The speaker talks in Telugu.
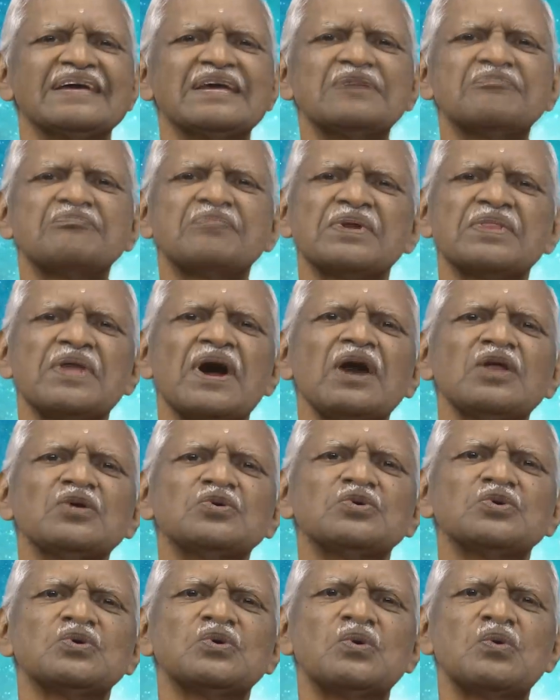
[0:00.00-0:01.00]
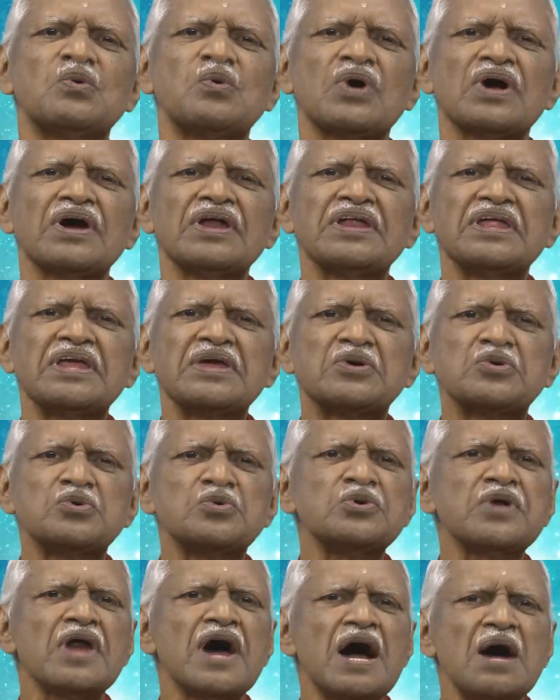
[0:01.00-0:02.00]
ఈ పదాలు ఒక
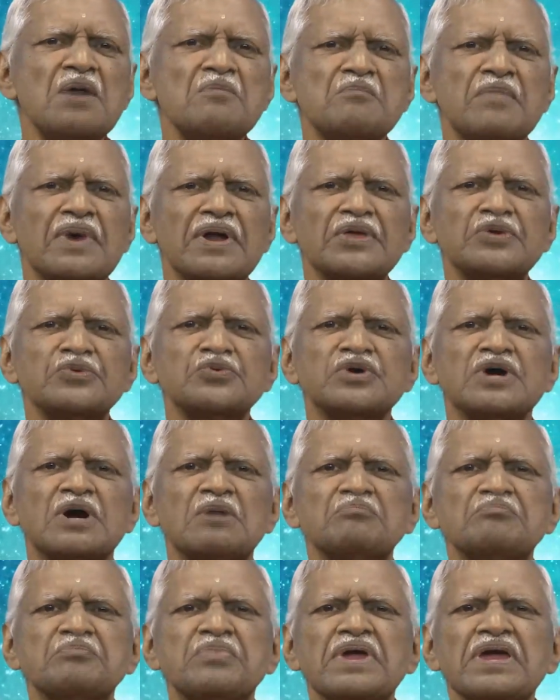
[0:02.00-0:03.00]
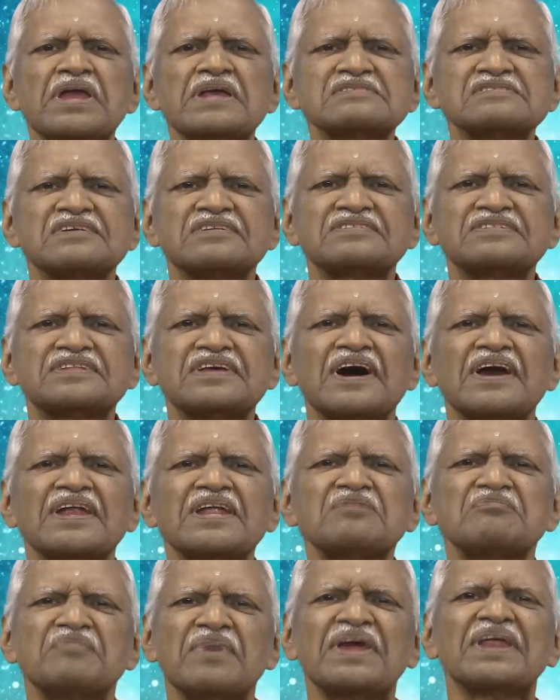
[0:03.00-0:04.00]
నిగూఢ మరియు గంభీర
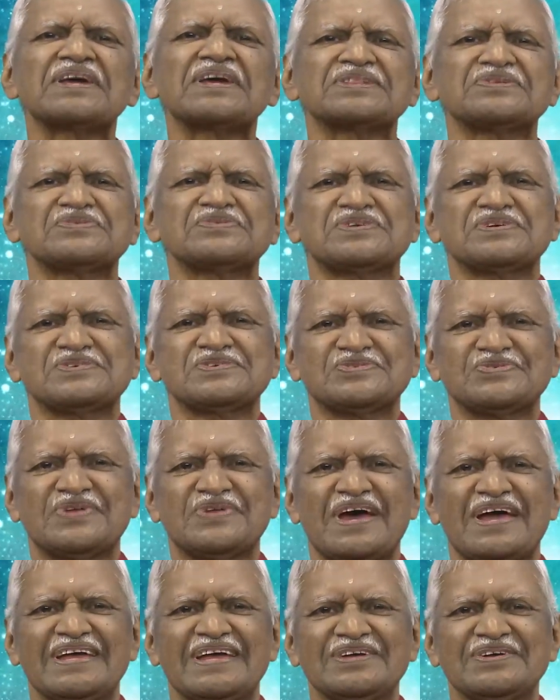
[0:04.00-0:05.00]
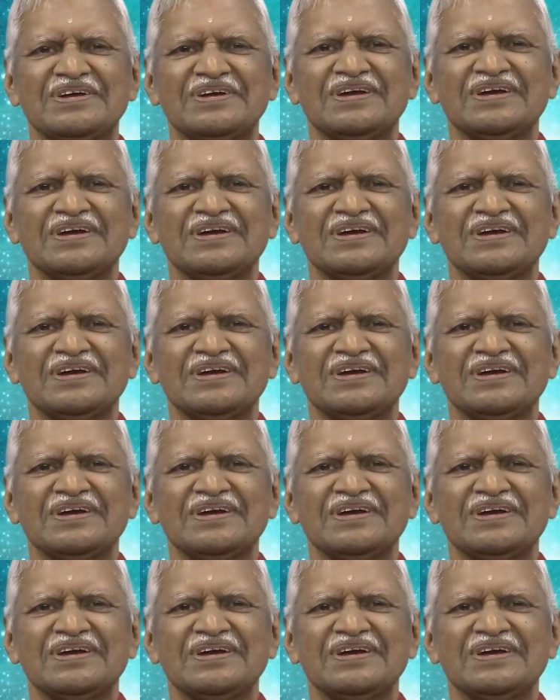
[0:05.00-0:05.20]
సత్యాన్ని బహిర్గతం చేస్తున్నాయి